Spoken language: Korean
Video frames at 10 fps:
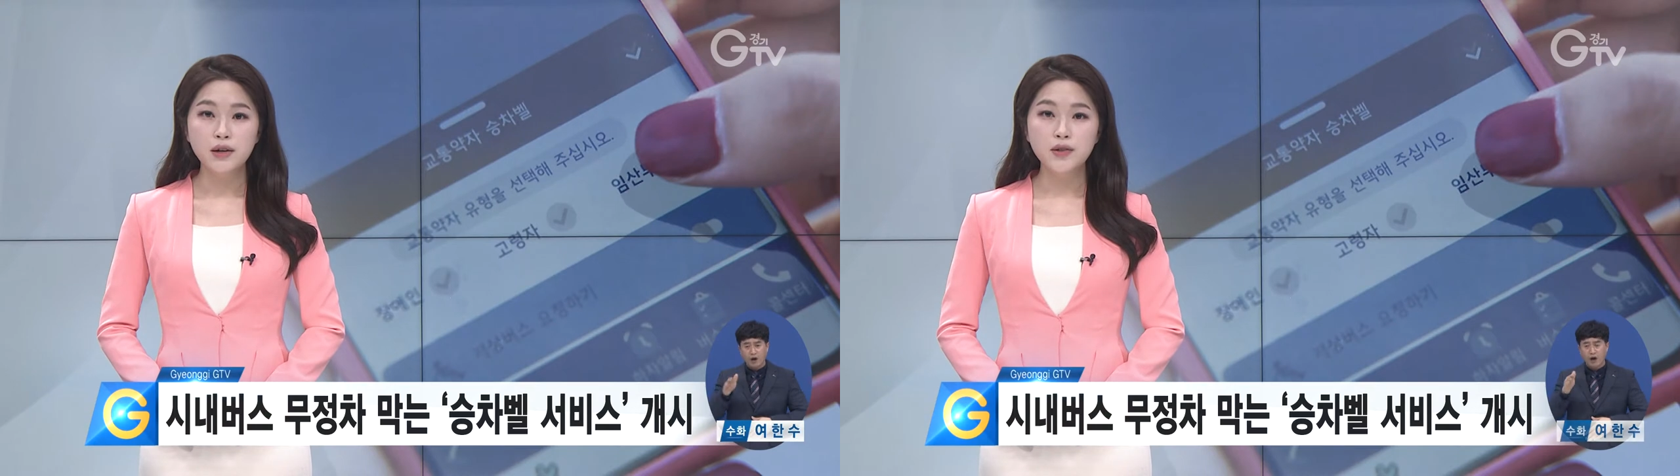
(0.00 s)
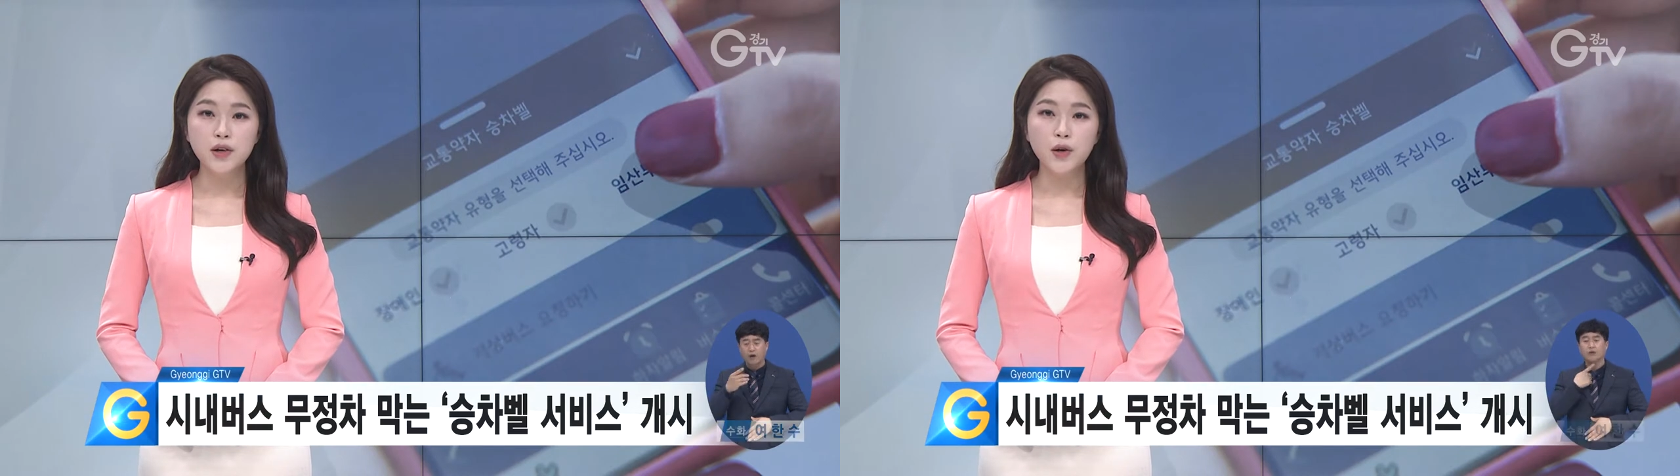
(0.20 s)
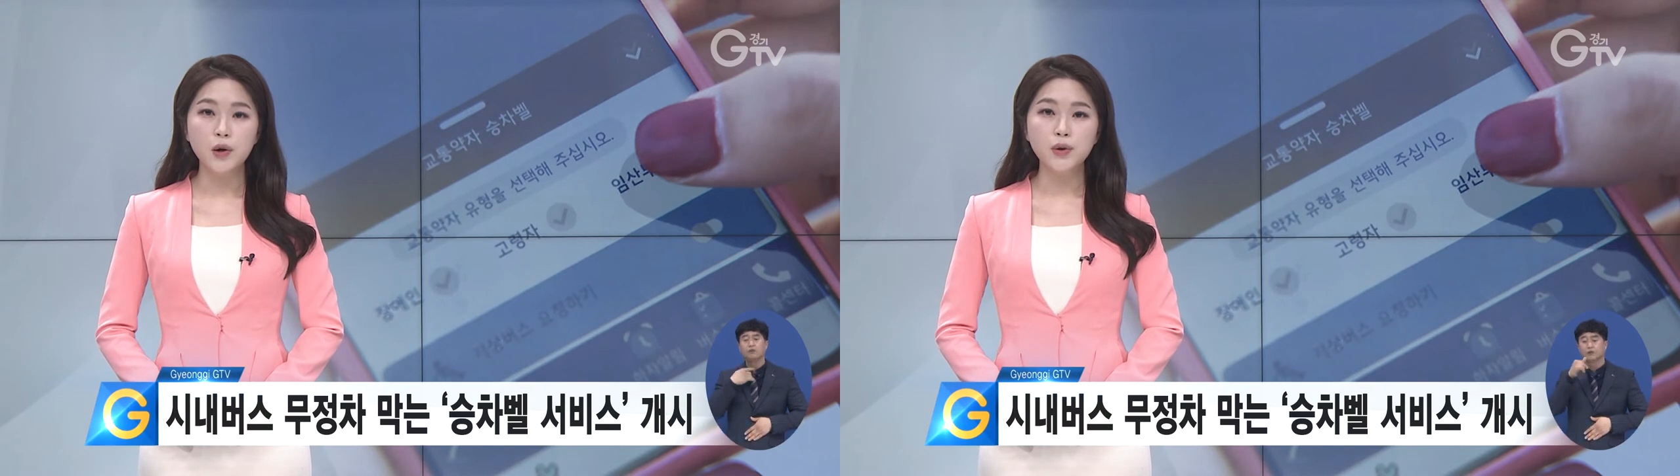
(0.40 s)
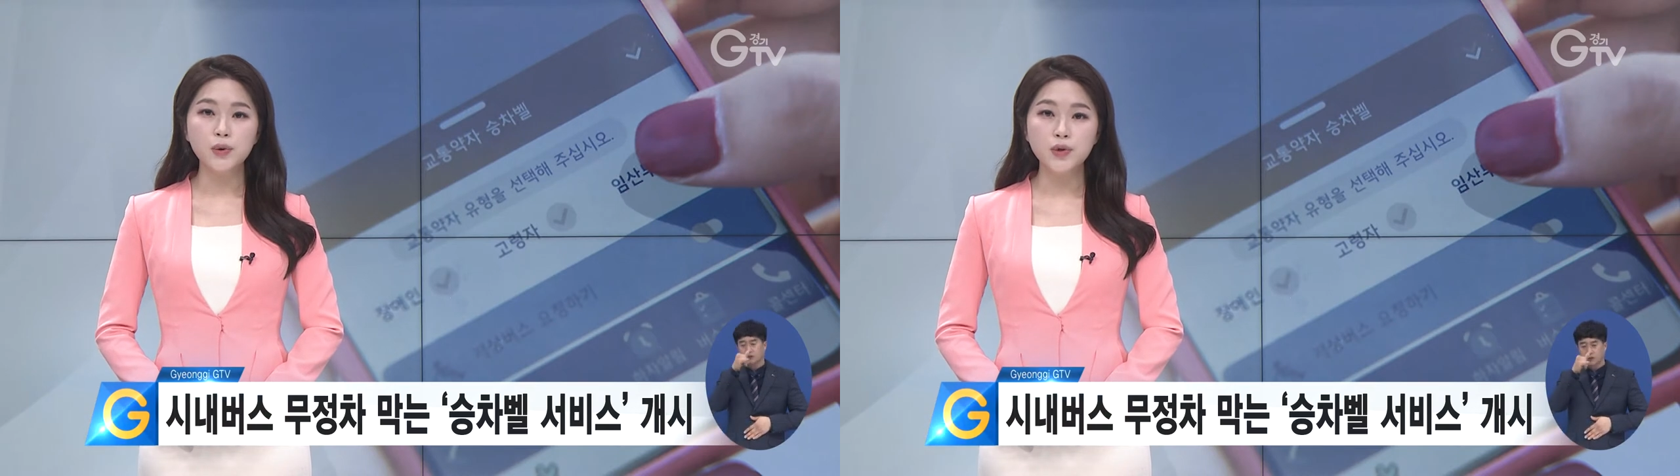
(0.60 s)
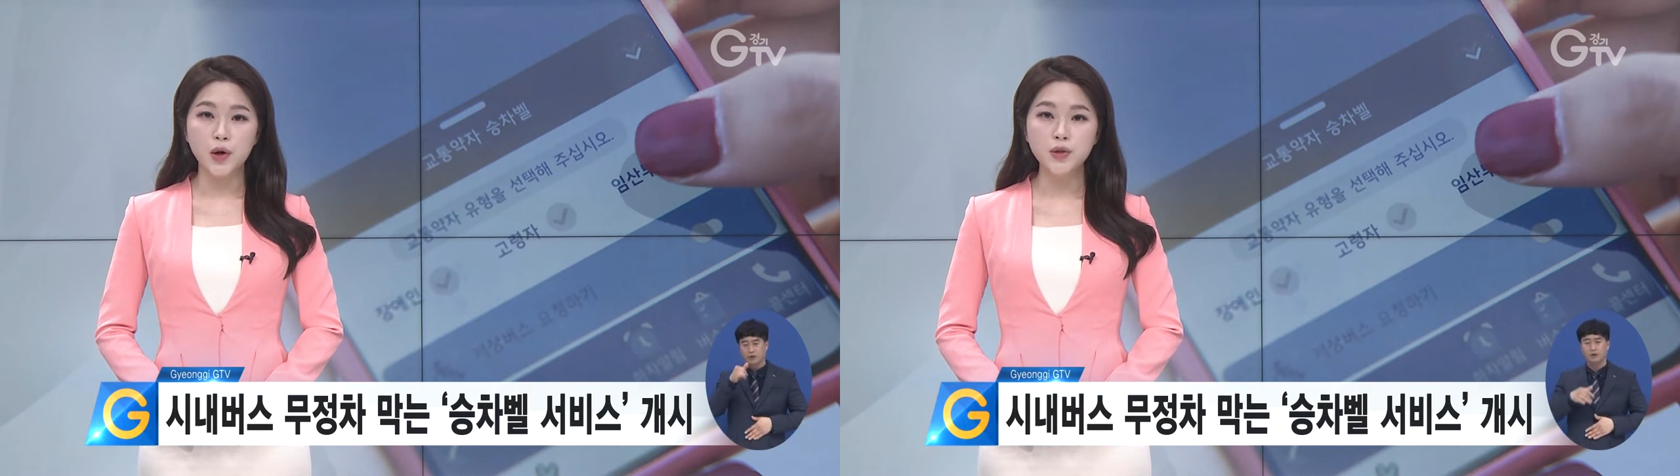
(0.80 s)
이제
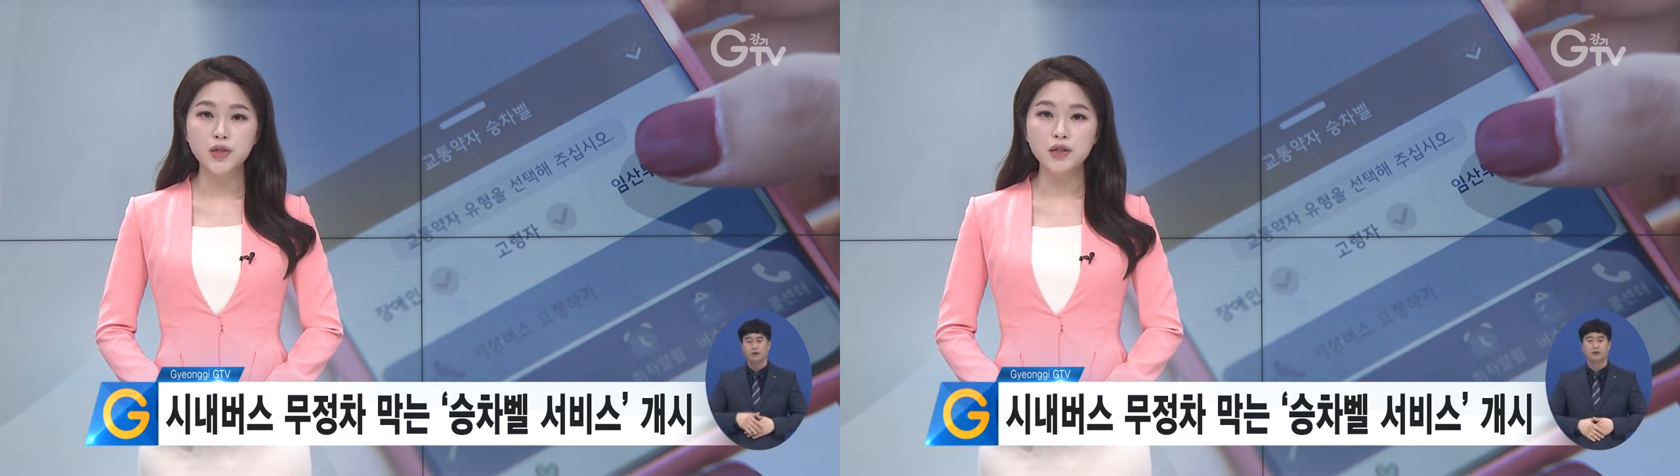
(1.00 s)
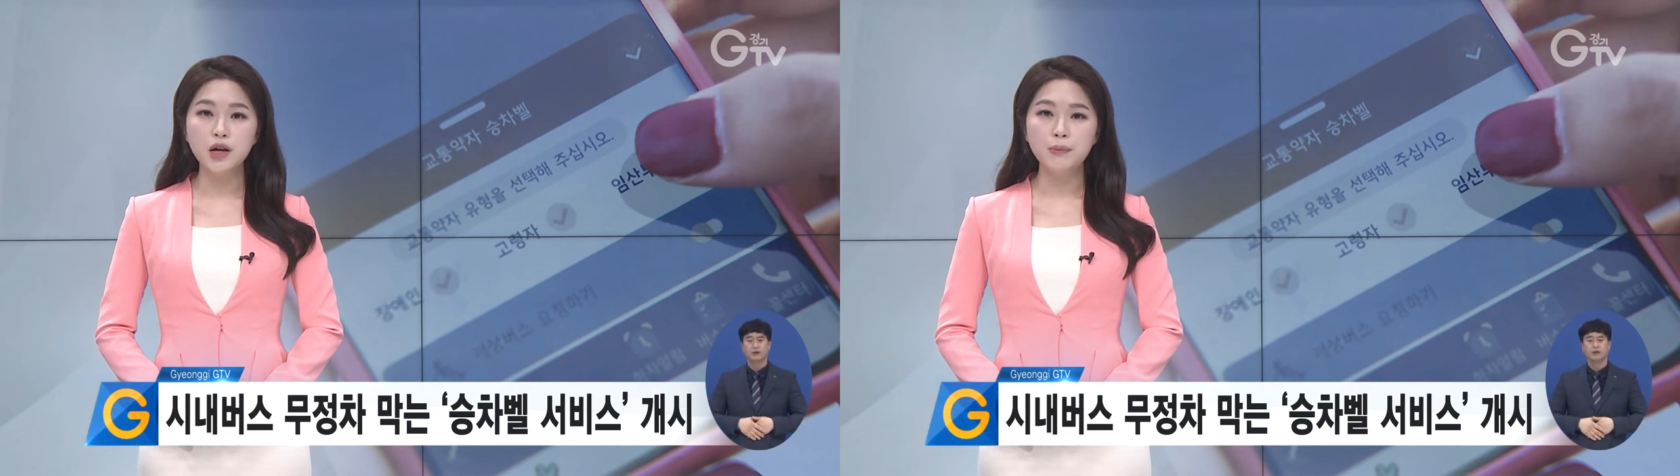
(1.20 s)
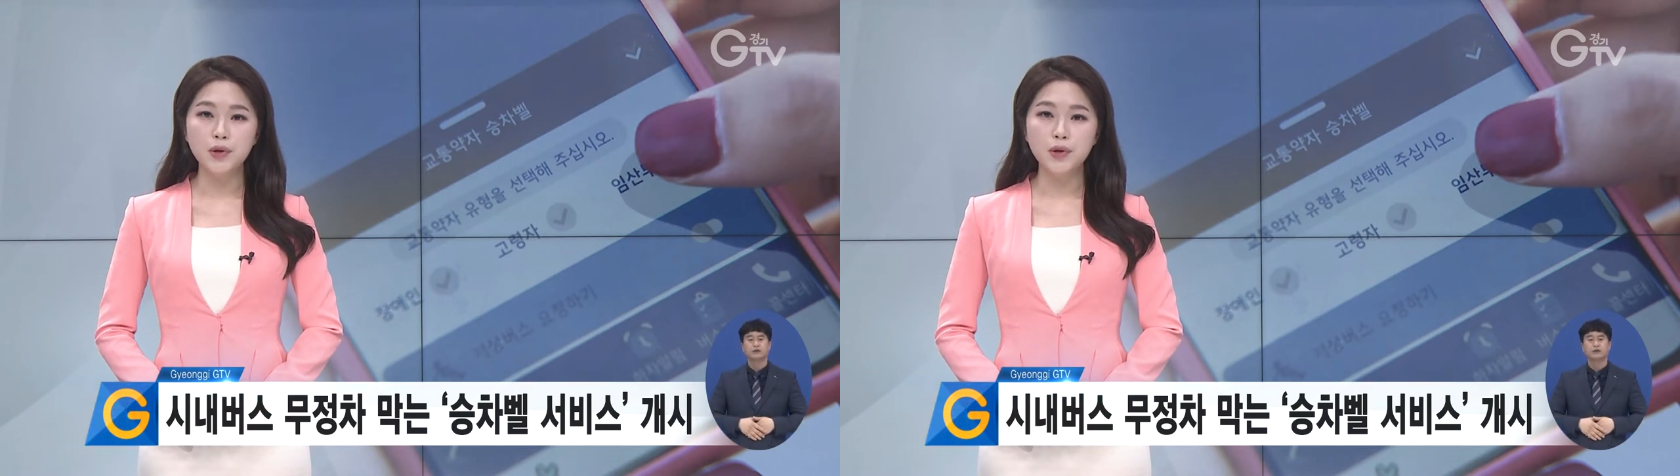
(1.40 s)
경기도 전 시내